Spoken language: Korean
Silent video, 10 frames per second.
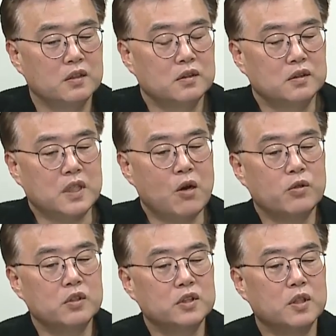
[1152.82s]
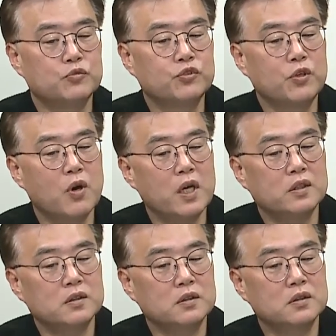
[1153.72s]
그 자원을 이제
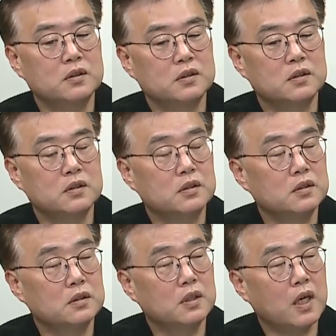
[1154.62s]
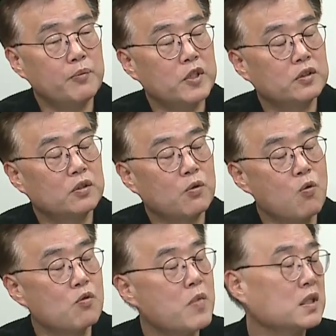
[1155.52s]
무효화하는 듯 하면서
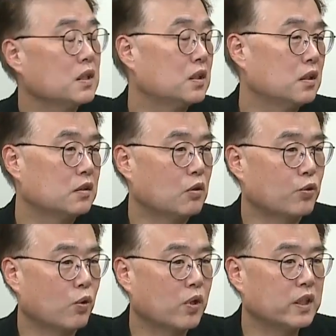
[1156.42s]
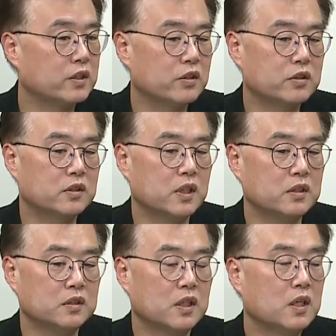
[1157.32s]
공급망 자체를 더 교란을 시켰을
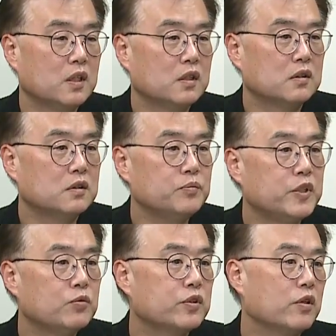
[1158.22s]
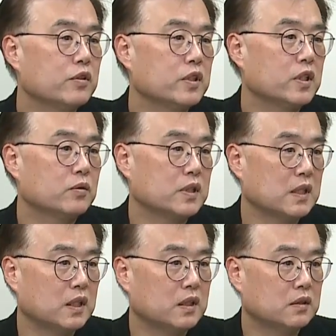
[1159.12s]
때는 음. 그 미국 경기에도
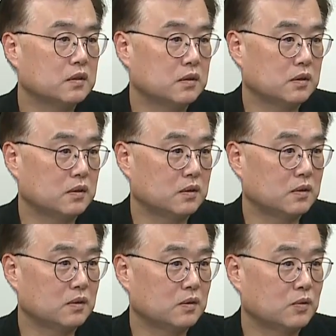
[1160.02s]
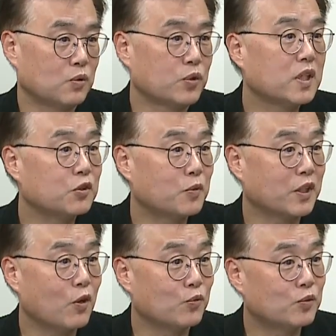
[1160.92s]
상당히 그 음. 독이 될
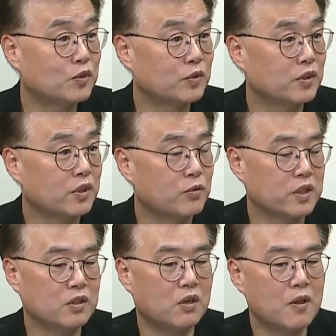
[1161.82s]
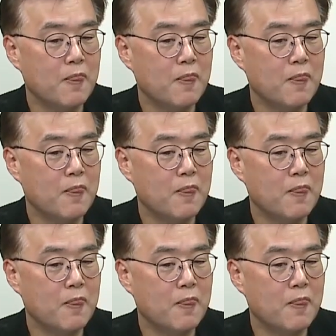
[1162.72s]
수밖에 없는 부분들이고 해서